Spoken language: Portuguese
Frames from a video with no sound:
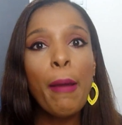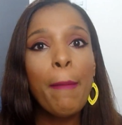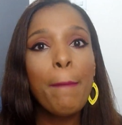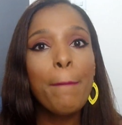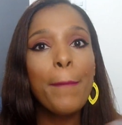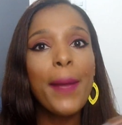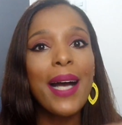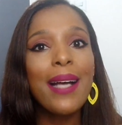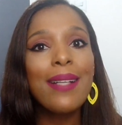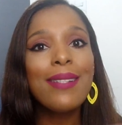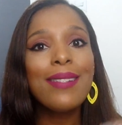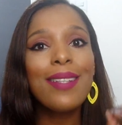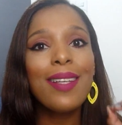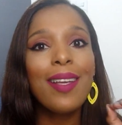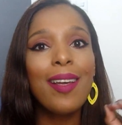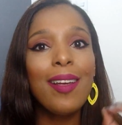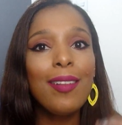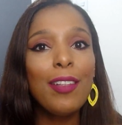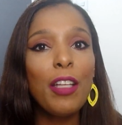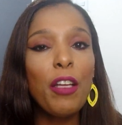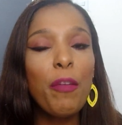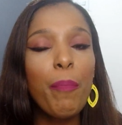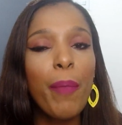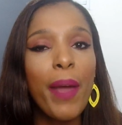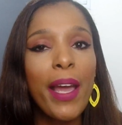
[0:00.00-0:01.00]
mas
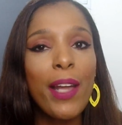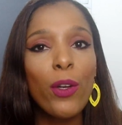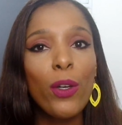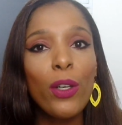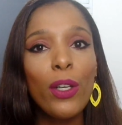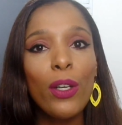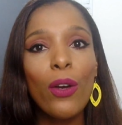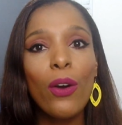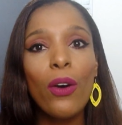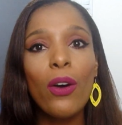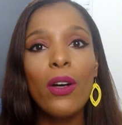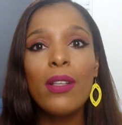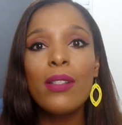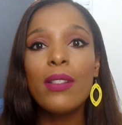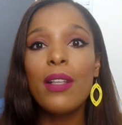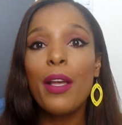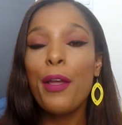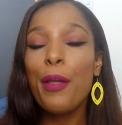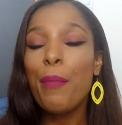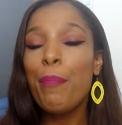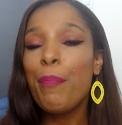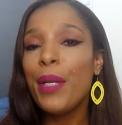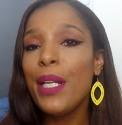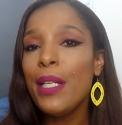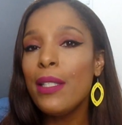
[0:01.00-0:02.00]
quem tem pele oleosa
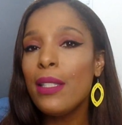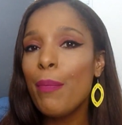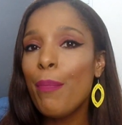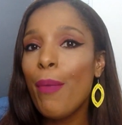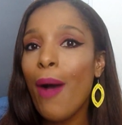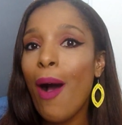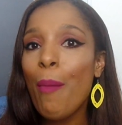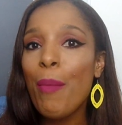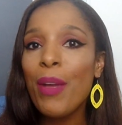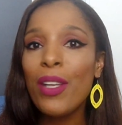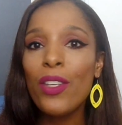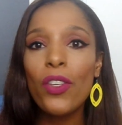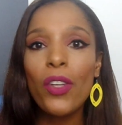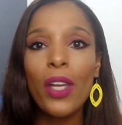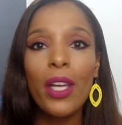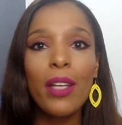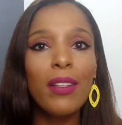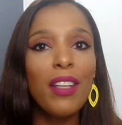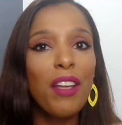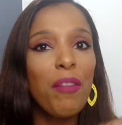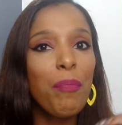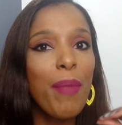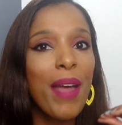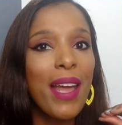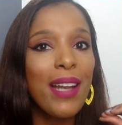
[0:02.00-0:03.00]
e principalmente quem
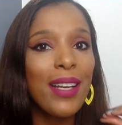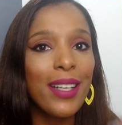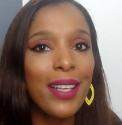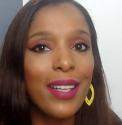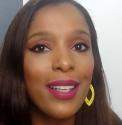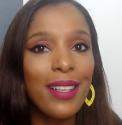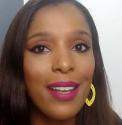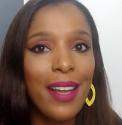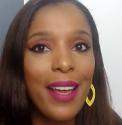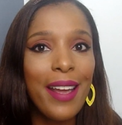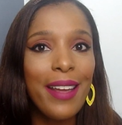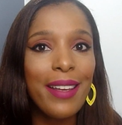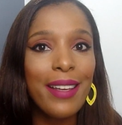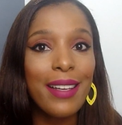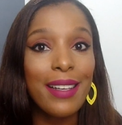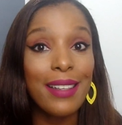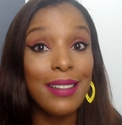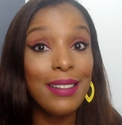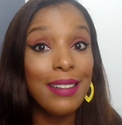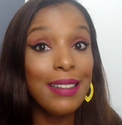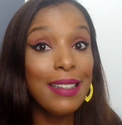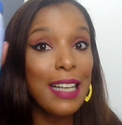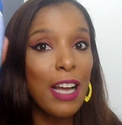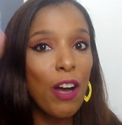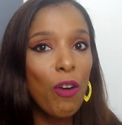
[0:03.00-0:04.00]
tem pele
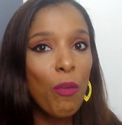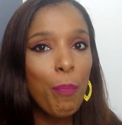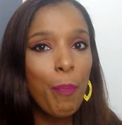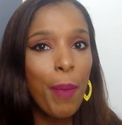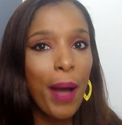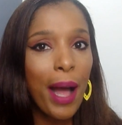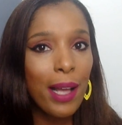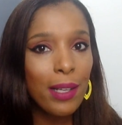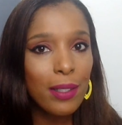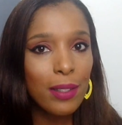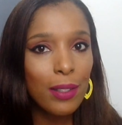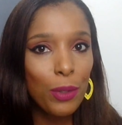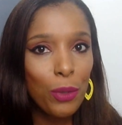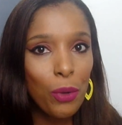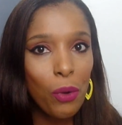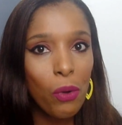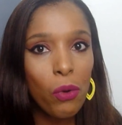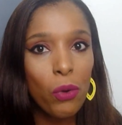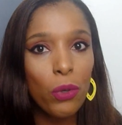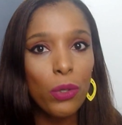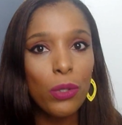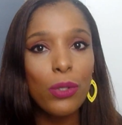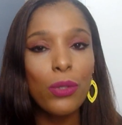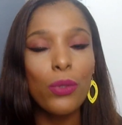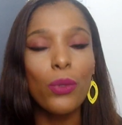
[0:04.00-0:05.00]
acneica, não passe no
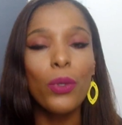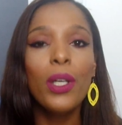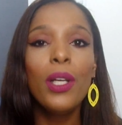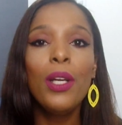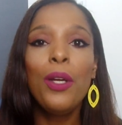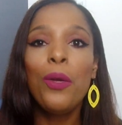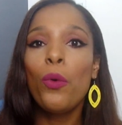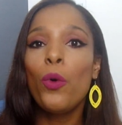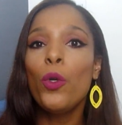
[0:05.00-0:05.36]
rosto.